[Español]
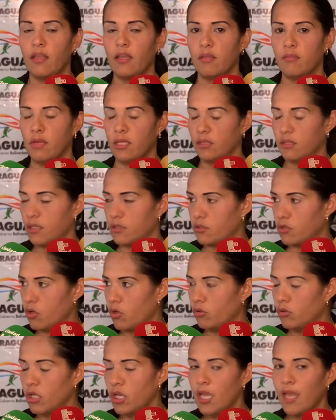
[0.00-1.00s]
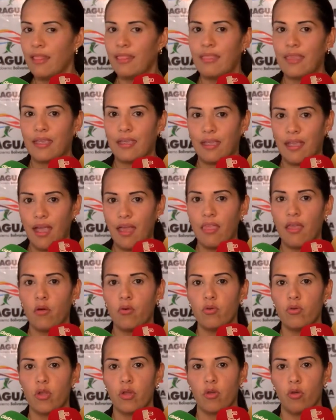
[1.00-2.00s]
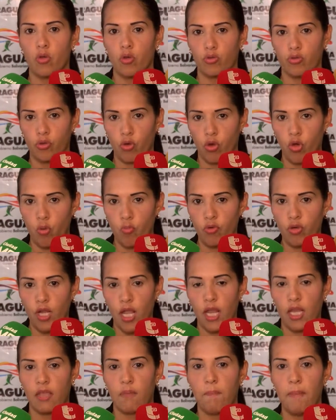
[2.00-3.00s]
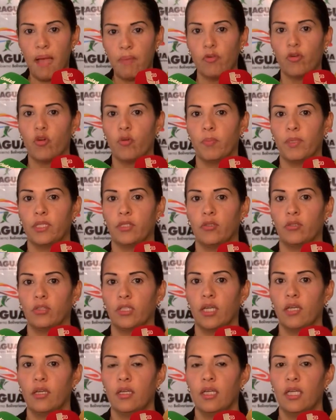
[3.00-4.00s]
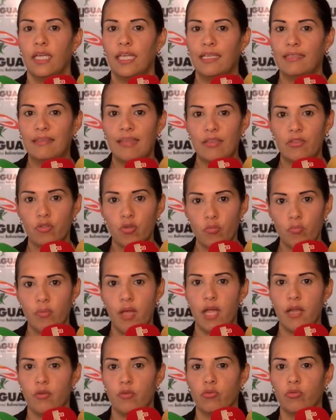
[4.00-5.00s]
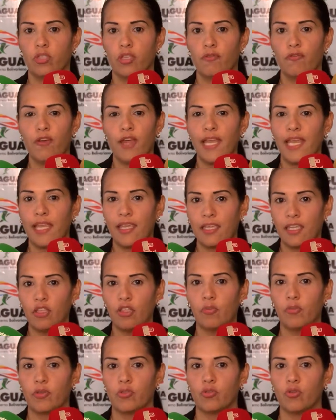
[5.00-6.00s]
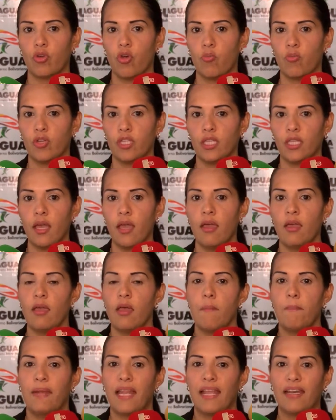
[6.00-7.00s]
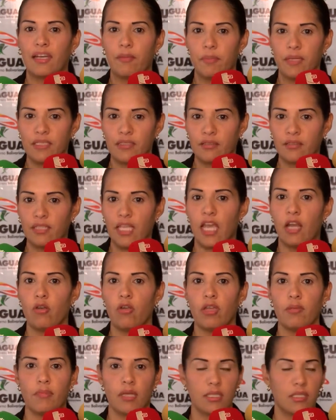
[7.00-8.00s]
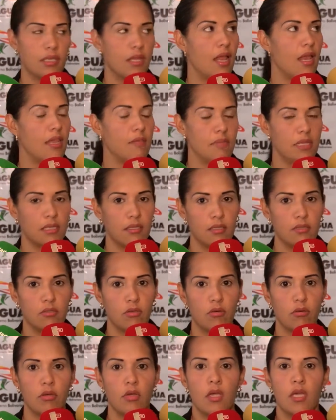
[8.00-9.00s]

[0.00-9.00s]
de alimentación de cada uno de los consejos comunales. Vamos, compatriota, está en sus manos. Usted fue elegido por su comunidad para representarlos en materia de alimentación.